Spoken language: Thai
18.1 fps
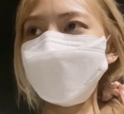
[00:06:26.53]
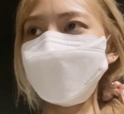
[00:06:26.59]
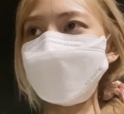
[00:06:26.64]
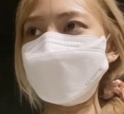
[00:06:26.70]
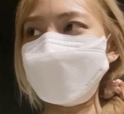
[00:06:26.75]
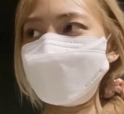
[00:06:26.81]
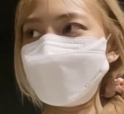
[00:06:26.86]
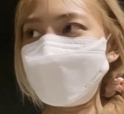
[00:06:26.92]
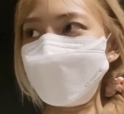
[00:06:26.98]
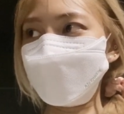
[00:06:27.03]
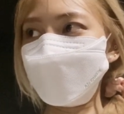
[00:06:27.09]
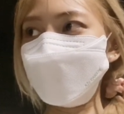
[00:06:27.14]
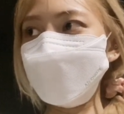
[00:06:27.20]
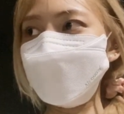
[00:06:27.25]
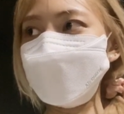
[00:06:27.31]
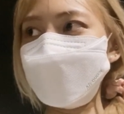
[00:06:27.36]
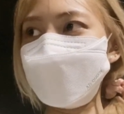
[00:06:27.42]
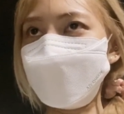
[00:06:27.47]
าสามทุ่
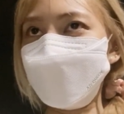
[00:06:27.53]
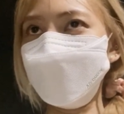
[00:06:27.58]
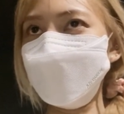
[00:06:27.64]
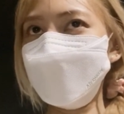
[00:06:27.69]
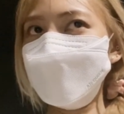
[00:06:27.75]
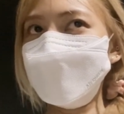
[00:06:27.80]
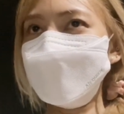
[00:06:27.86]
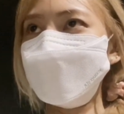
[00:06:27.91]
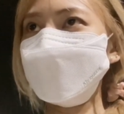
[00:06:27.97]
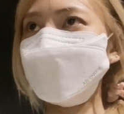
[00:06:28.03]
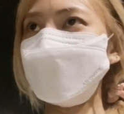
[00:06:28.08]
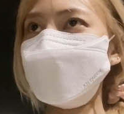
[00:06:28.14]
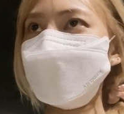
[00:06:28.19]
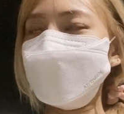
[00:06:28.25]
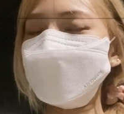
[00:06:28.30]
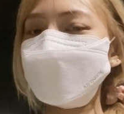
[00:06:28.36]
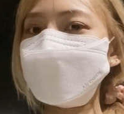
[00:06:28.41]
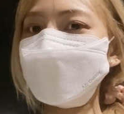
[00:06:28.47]
มแล้ว เหมือน
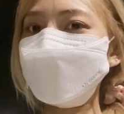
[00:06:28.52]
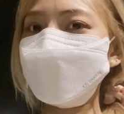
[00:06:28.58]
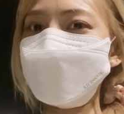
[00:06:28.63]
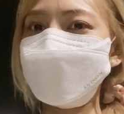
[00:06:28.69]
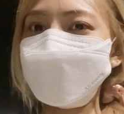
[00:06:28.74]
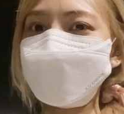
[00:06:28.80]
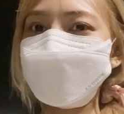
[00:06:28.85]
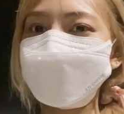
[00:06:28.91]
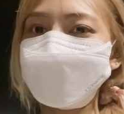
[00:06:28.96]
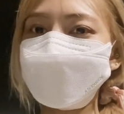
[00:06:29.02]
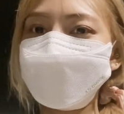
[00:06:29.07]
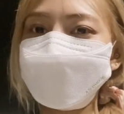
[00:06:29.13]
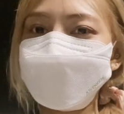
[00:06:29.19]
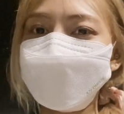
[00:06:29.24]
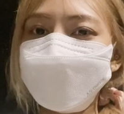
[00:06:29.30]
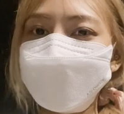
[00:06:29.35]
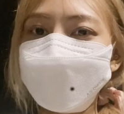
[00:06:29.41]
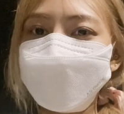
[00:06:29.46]
เราจะมากันตั้ง
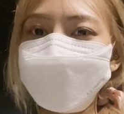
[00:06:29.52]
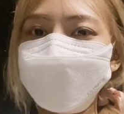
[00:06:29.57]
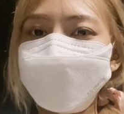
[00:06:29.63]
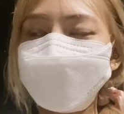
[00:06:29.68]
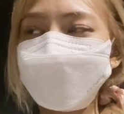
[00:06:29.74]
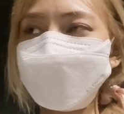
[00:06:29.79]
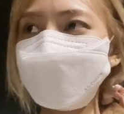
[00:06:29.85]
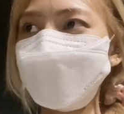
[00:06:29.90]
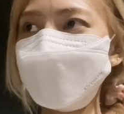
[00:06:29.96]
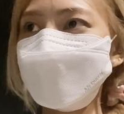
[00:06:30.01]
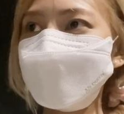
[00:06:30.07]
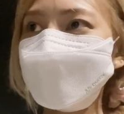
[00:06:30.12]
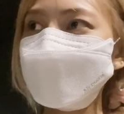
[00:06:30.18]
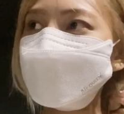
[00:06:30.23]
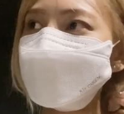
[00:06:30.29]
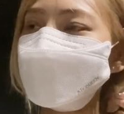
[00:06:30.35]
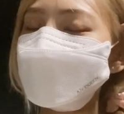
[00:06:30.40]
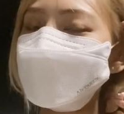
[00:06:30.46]
แต่แบบ
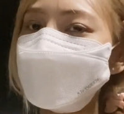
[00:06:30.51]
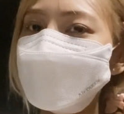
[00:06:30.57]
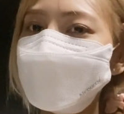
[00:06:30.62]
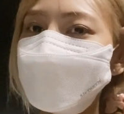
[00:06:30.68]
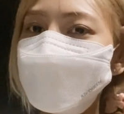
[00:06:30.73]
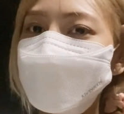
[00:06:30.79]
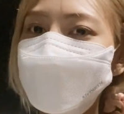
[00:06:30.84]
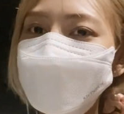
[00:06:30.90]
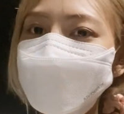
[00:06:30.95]
สี่ห้า